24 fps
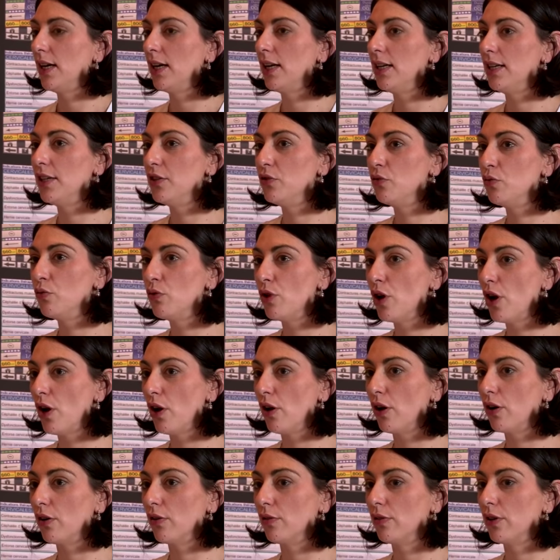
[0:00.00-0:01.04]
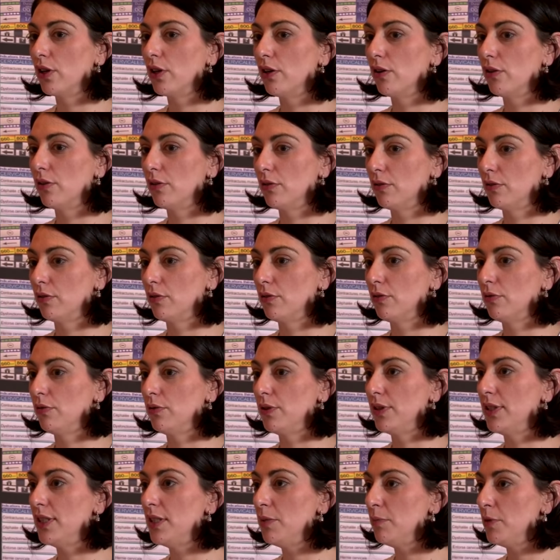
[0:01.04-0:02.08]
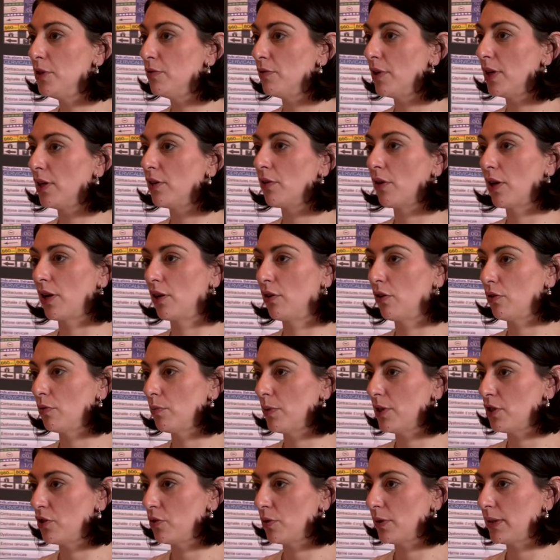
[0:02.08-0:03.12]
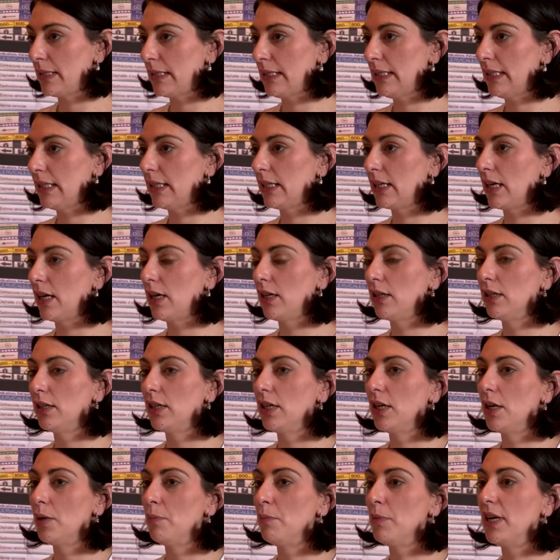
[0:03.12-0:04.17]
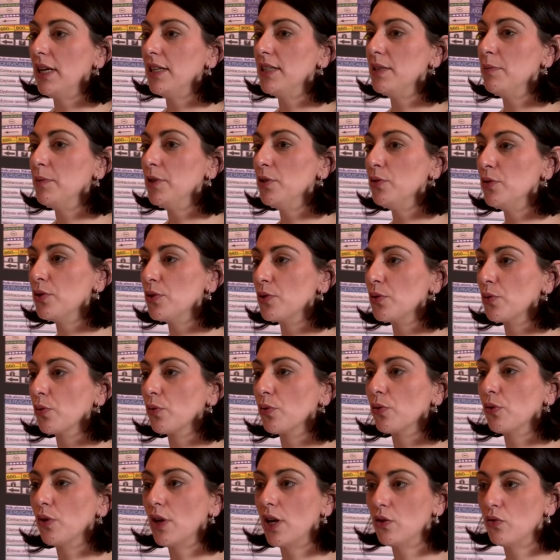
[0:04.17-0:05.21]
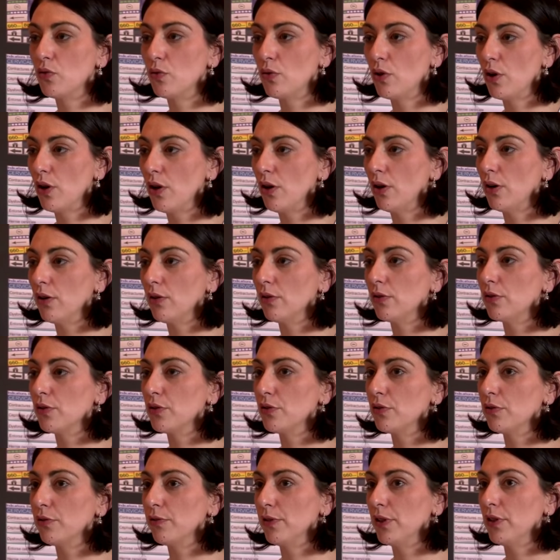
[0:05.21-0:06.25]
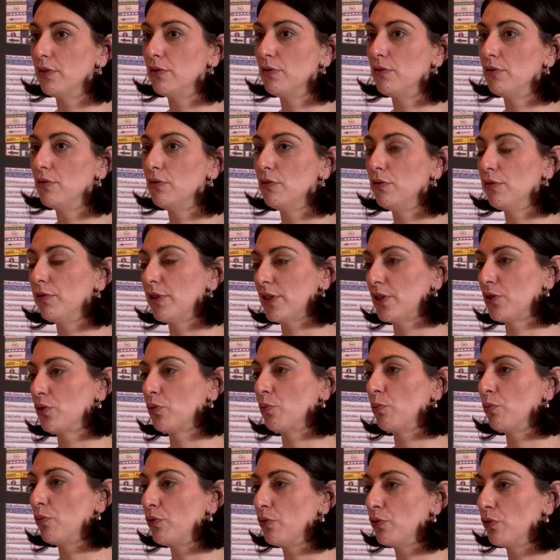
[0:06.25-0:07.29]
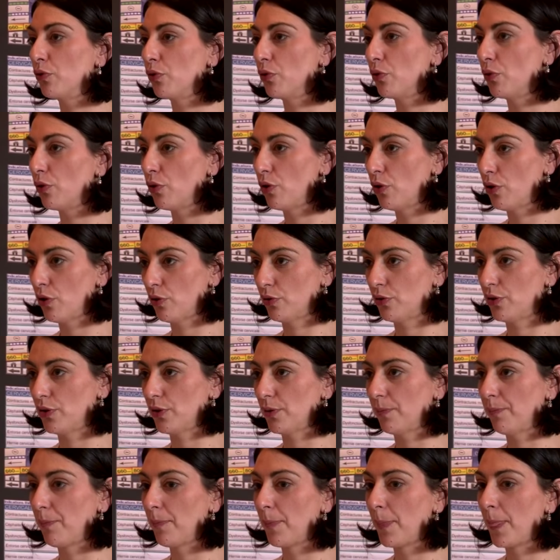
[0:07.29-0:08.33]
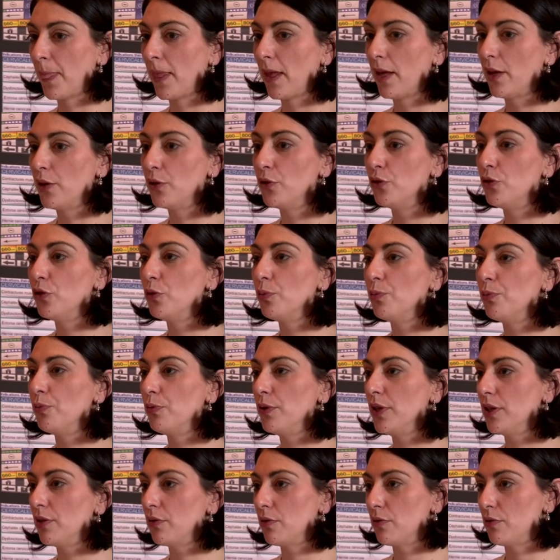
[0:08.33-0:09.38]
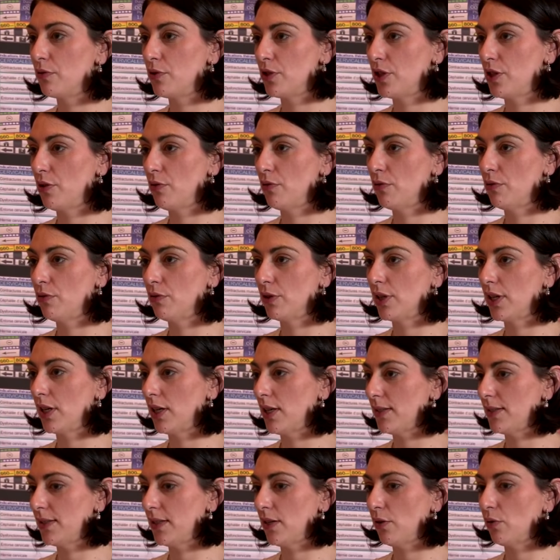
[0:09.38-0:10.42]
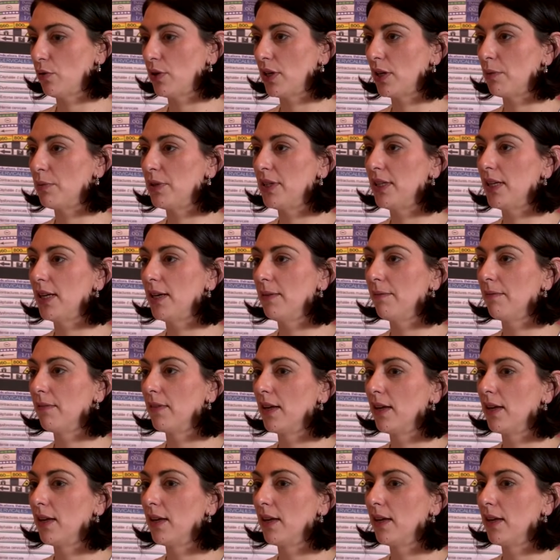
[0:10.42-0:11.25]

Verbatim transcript: Les douleurs euh, diminuaient dans la grande majorité des cas, mais la diminution de la douleur se fait de façon plutôt lente. Depuis que j'ai le cas laser au cabinet,